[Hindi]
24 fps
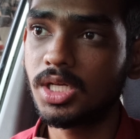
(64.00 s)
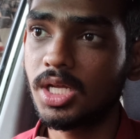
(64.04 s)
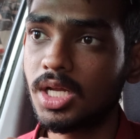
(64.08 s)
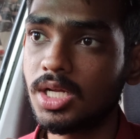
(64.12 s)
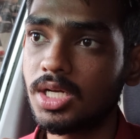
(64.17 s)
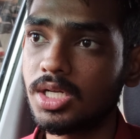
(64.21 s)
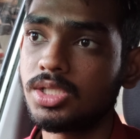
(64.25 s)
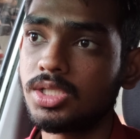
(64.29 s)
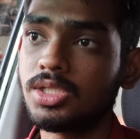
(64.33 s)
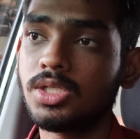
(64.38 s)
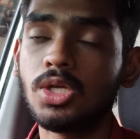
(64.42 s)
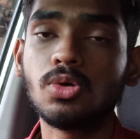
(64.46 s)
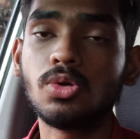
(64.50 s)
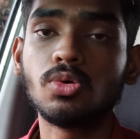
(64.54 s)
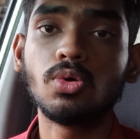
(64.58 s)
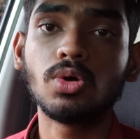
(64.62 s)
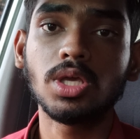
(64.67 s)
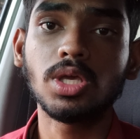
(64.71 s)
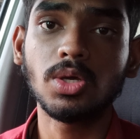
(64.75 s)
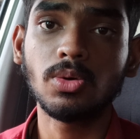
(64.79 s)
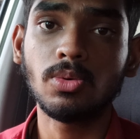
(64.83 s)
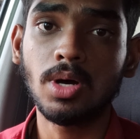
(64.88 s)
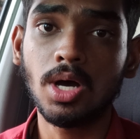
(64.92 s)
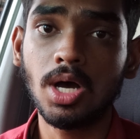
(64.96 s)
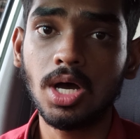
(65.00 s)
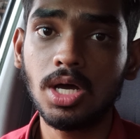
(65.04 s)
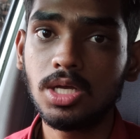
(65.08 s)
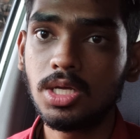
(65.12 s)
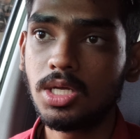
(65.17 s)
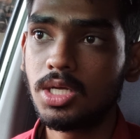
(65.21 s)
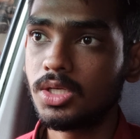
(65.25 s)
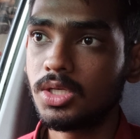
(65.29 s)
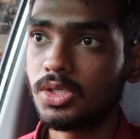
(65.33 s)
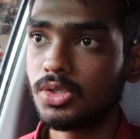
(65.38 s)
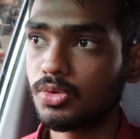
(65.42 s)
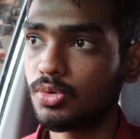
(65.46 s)
ज़रा रस्टिंग होके वहाँ
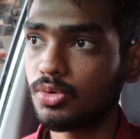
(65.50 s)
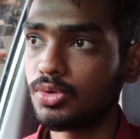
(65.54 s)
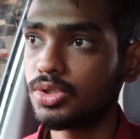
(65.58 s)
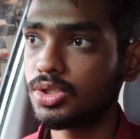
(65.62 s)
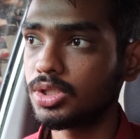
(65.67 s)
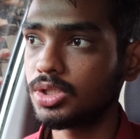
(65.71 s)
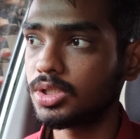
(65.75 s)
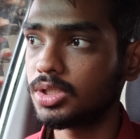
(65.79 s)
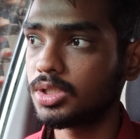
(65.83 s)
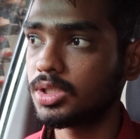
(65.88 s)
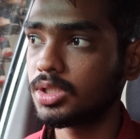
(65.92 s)
कुछ